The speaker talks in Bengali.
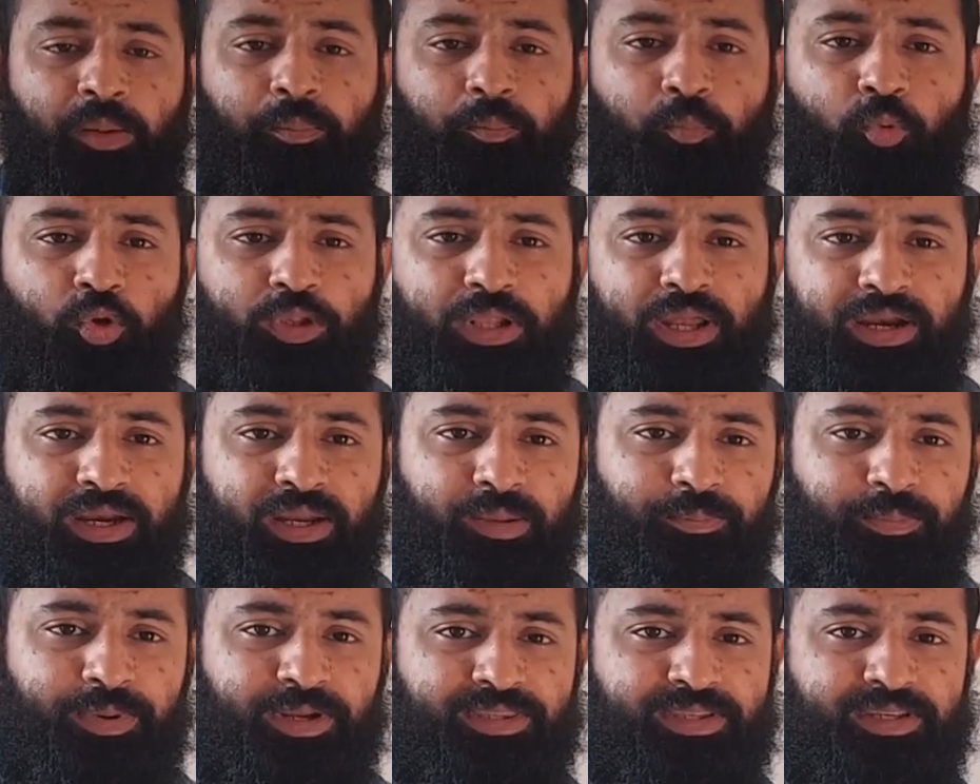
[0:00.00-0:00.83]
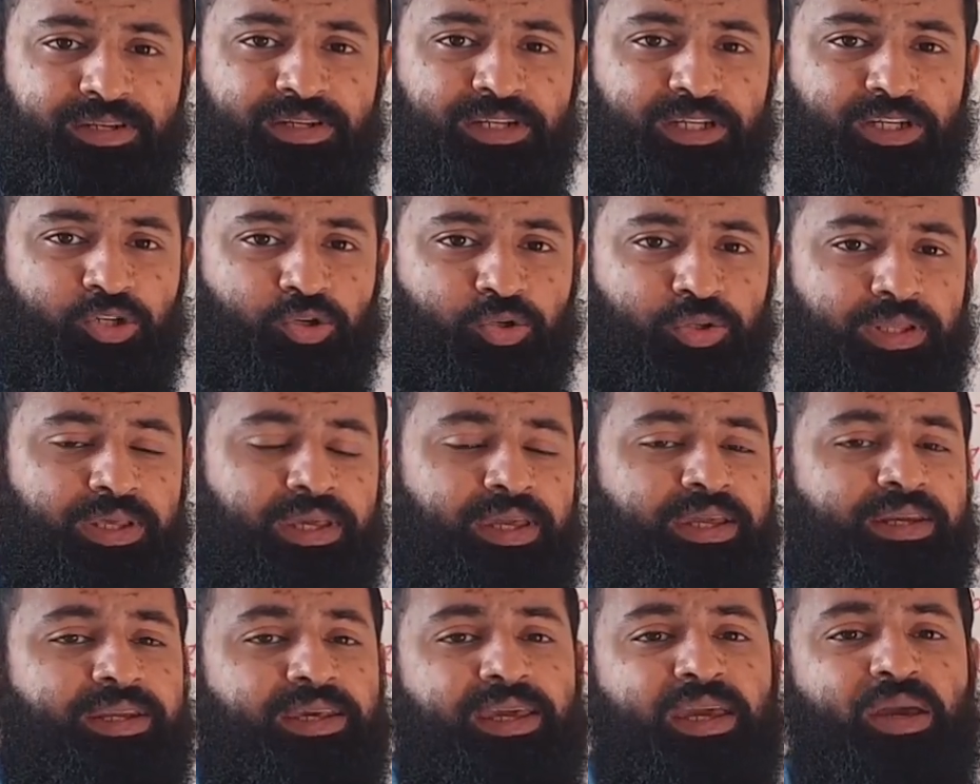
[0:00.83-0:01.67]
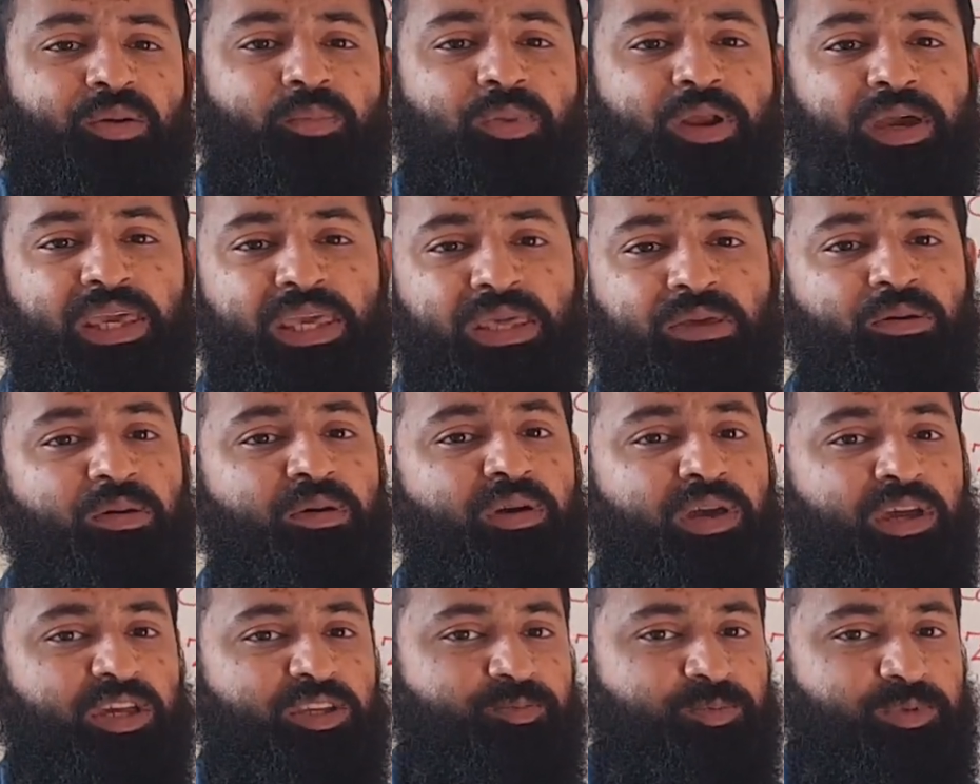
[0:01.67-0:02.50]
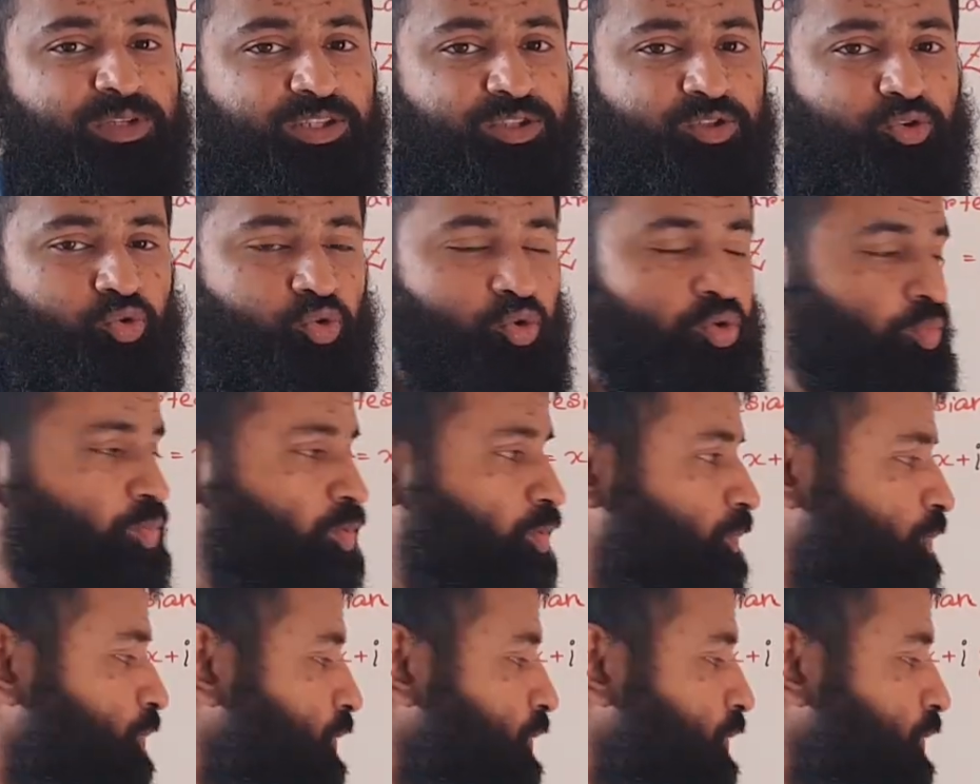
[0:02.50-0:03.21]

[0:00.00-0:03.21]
পোলার রিপ্রেজেন্টেশনে এটাকে আমরা কীভাবে এক্সপ্রেস করব।